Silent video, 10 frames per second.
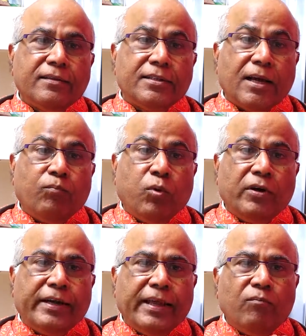జబ్బు
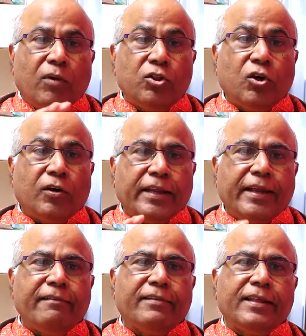ఒకటి మందు ఒకటి
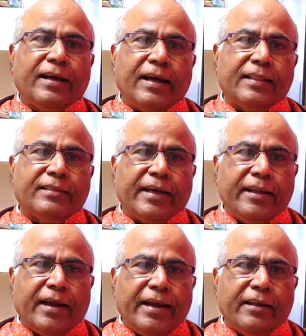అనే విధంగా
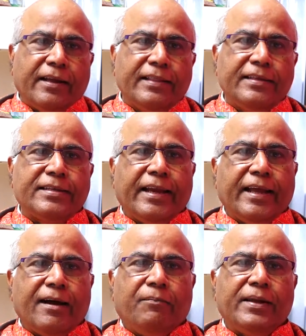థైరాయిడ్ గ్రంథి
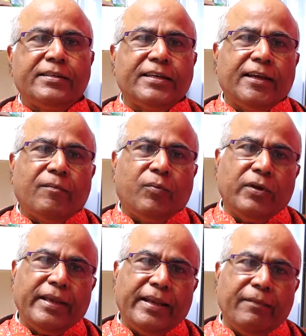సరిగా
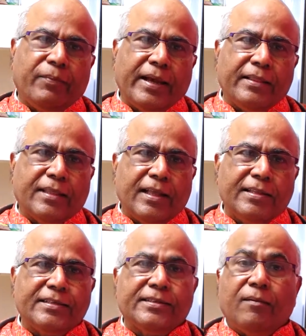పనిచేయనప్పుడు ఎన్ని
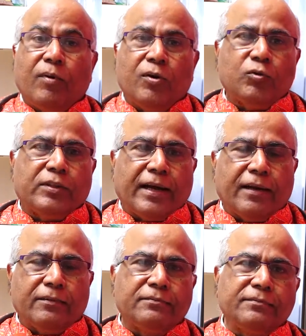ప్రయత్నాలు చేసినా బరువు
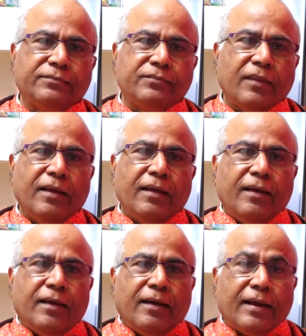తగ్గరు
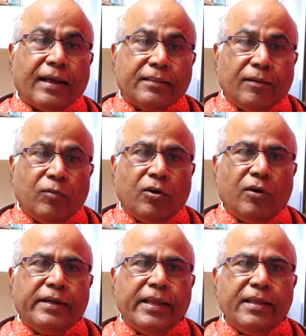రక్తంలో
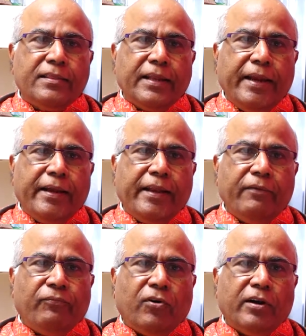టీ త్రీ
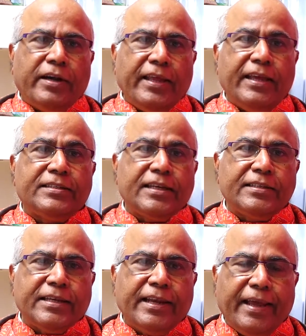టీ ఫోర్
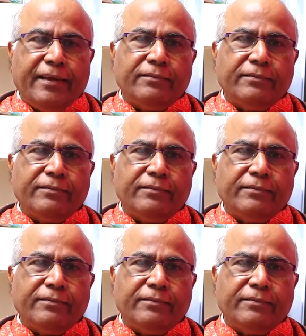టీఎస్హెచ్ అనే